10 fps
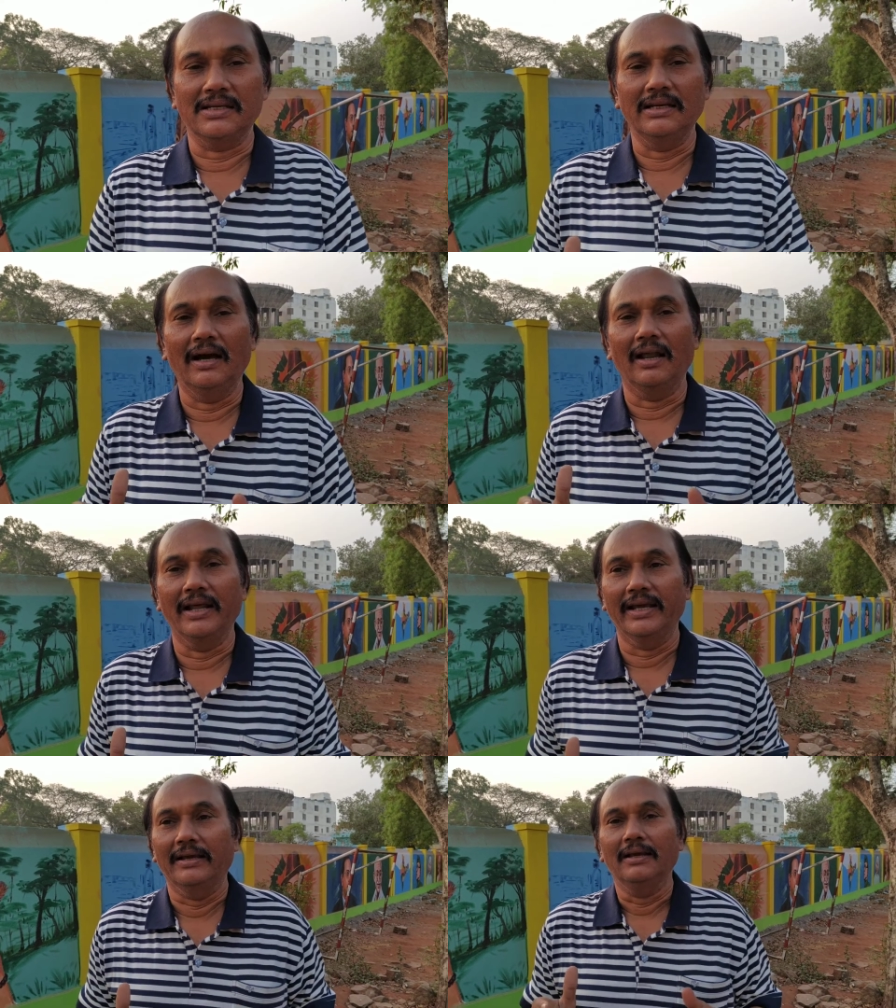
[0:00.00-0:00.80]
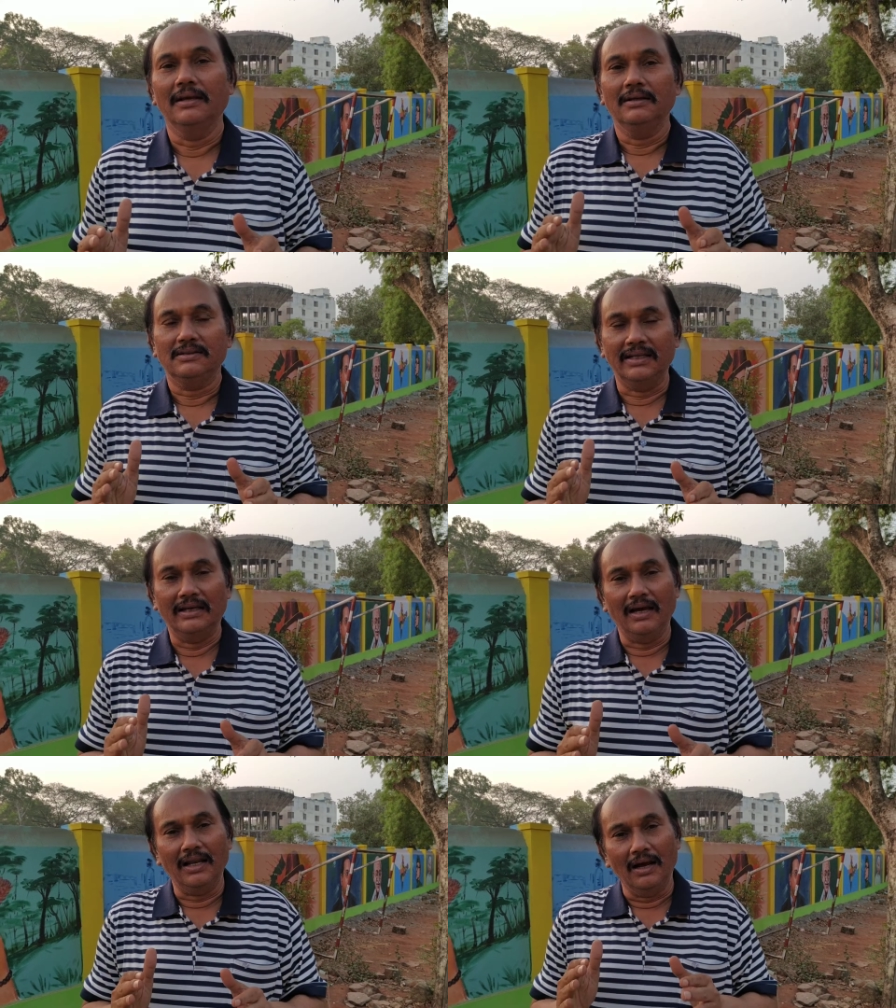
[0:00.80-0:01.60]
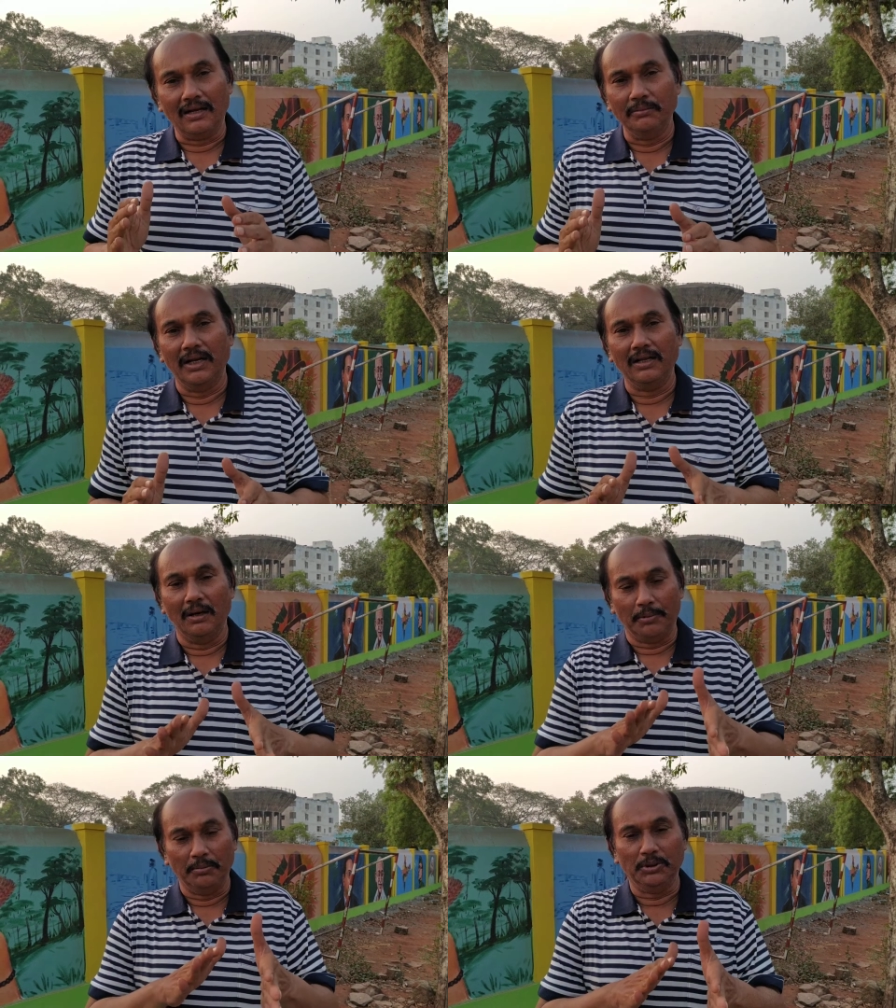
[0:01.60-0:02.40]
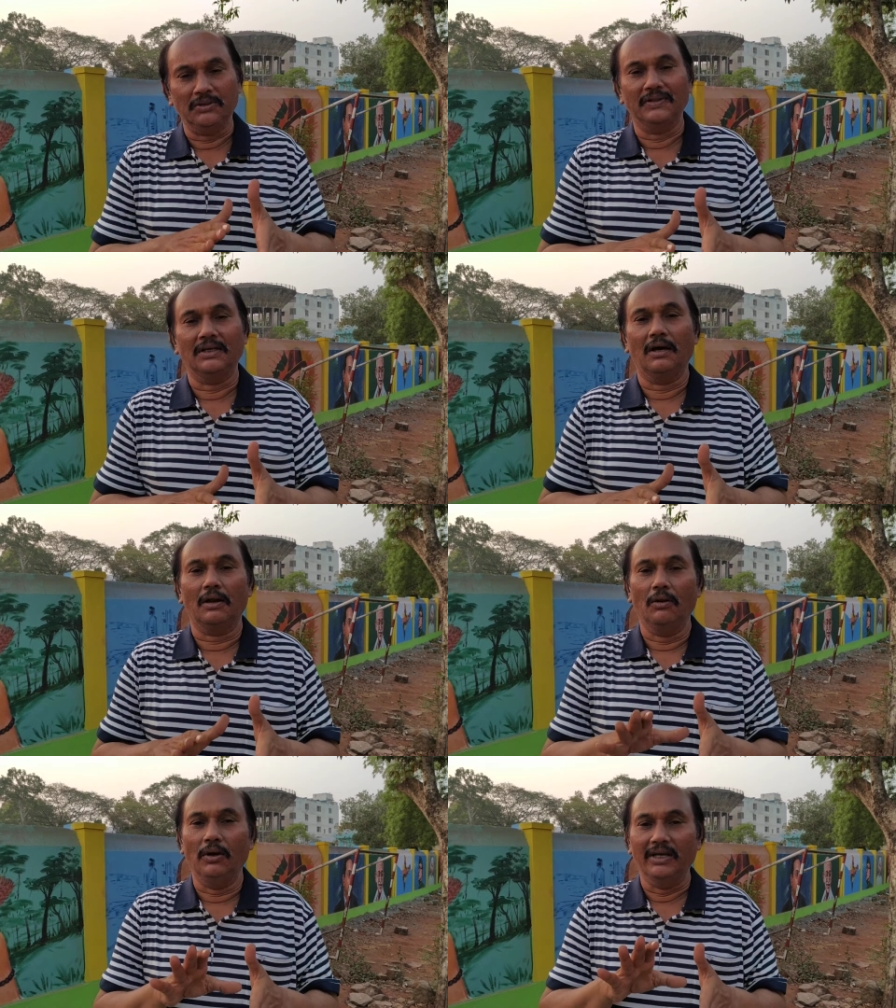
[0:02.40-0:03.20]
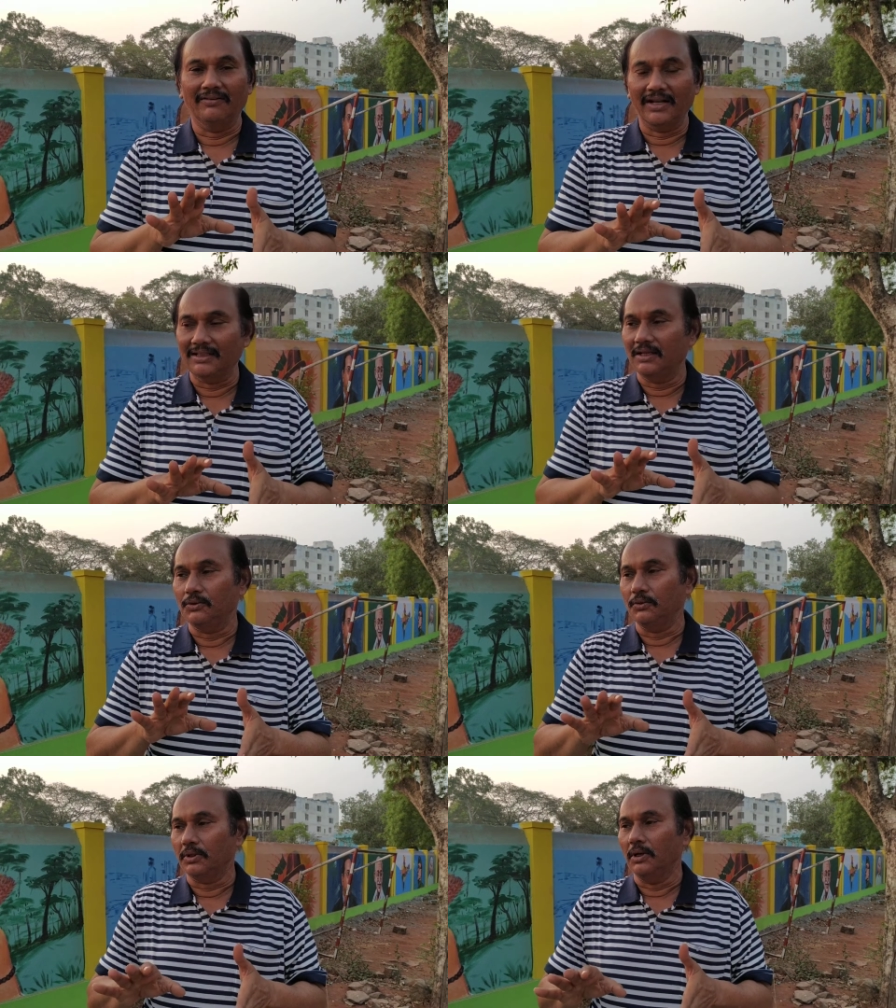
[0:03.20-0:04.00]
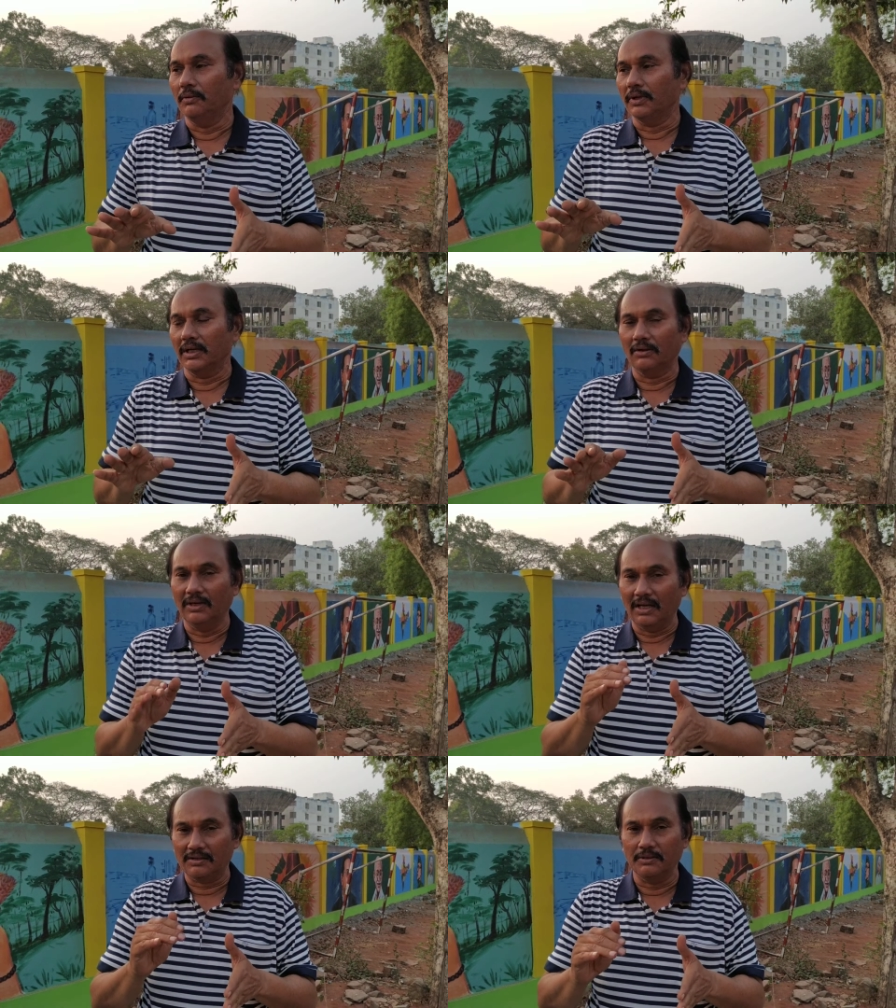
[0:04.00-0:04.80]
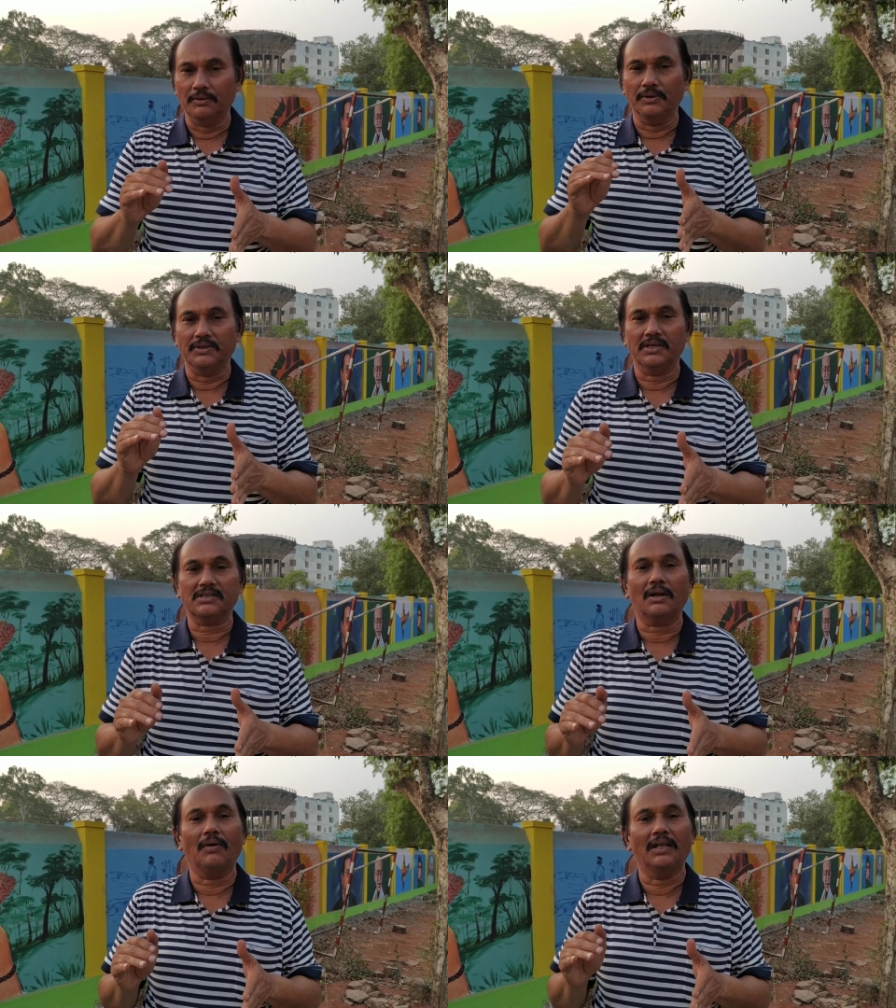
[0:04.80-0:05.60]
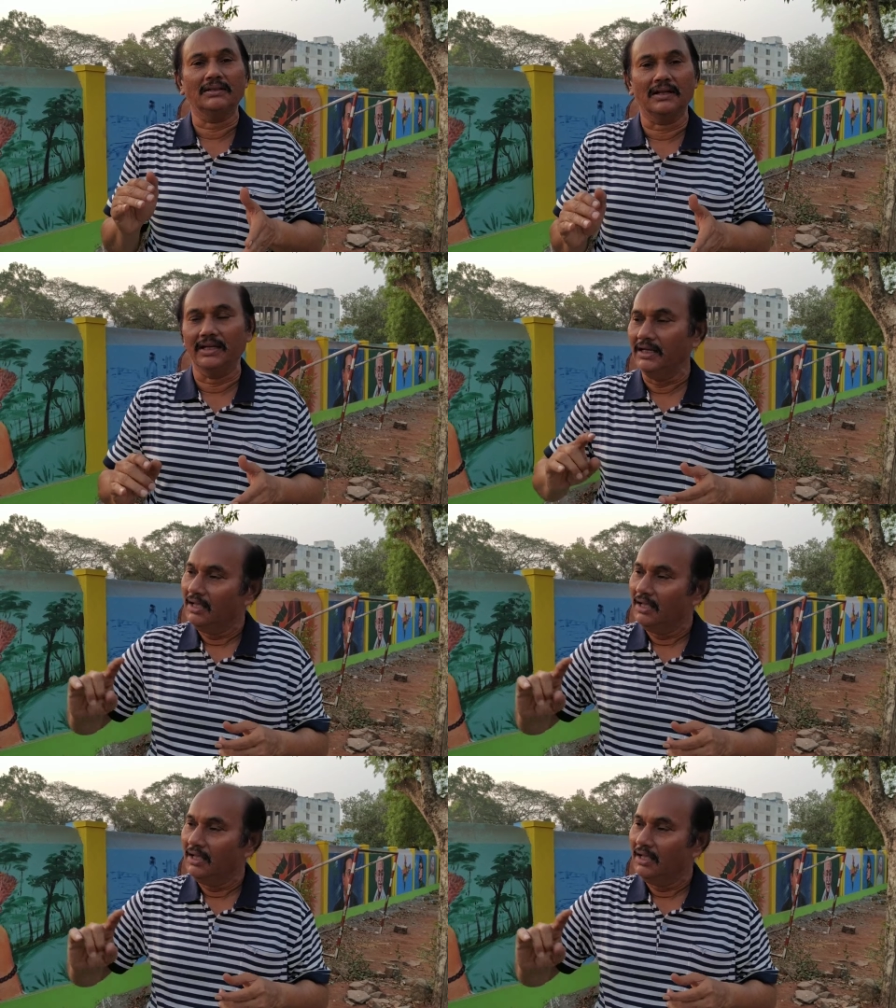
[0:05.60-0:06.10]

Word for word: చేయగానే చేయగానే ఆటోమేటిక్గా ప్రభుత్వ అధికారుల్లో ఎవరైతే డ్యూటీలో ఉంటారో ఎలక్షన్ డ్యూటీ చేస్తారో వాళ్ళందరినీ